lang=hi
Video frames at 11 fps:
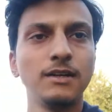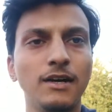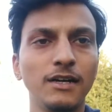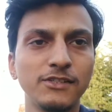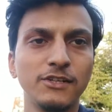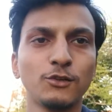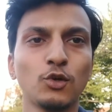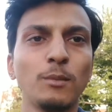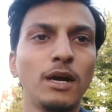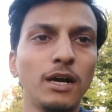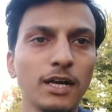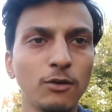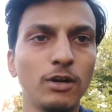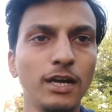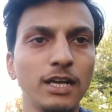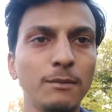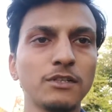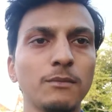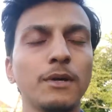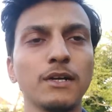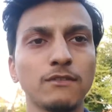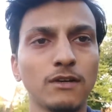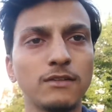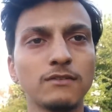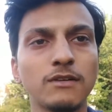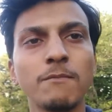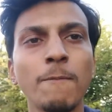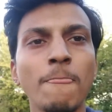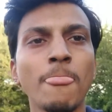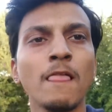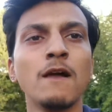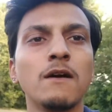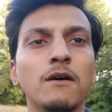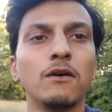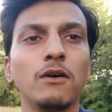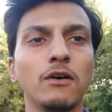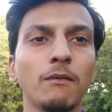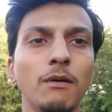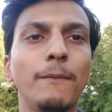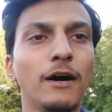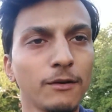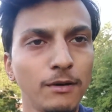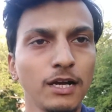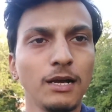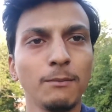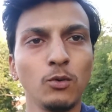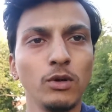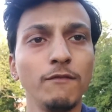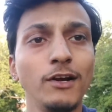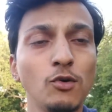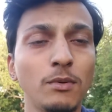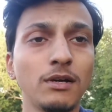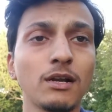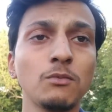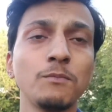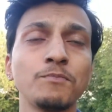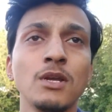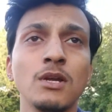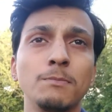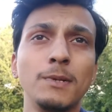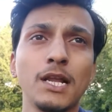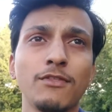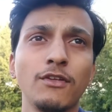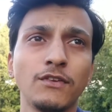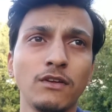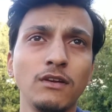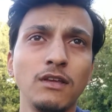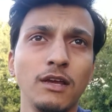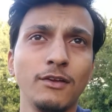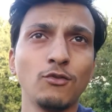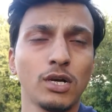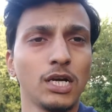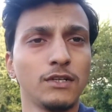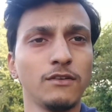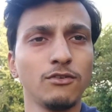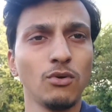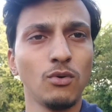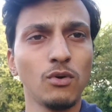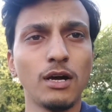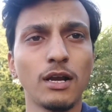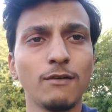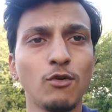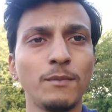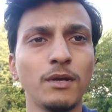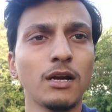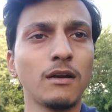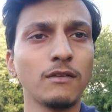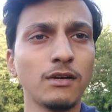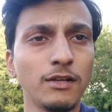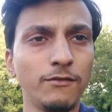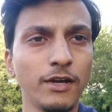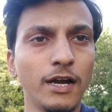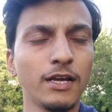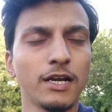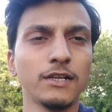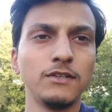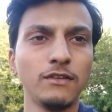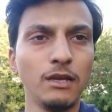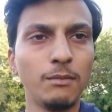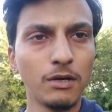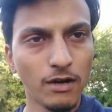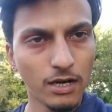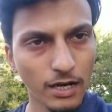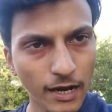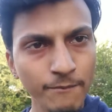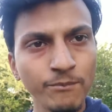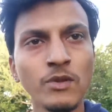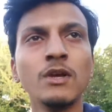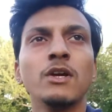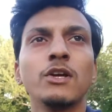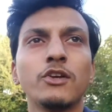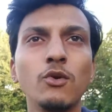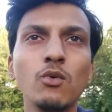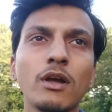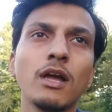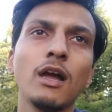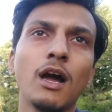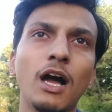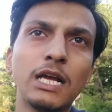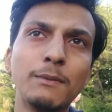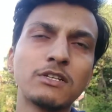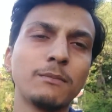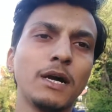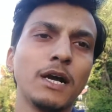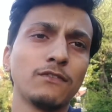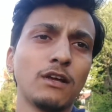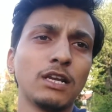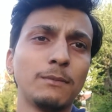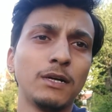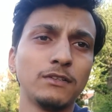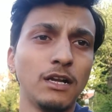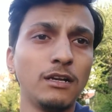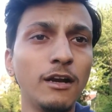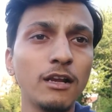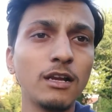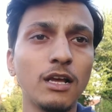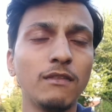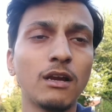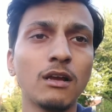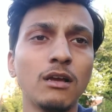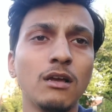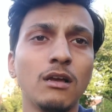हाँ जी तो मैं आ गया हूँ हाई कमीशन पाकिस्तान से और मैं पार्क में आके आप लोगों के लिए वीडियो बना रहा हूँ मेरा सजेशन ये है जो कराची से जो लोग आ रहे हैं वो अपना करेक्टर सर्टिफिकेट कराची से ही बनवा कर आएँ क्योंकि हाई कमीशन पाकिस्तान के पास यहाँ लंडन के अंदर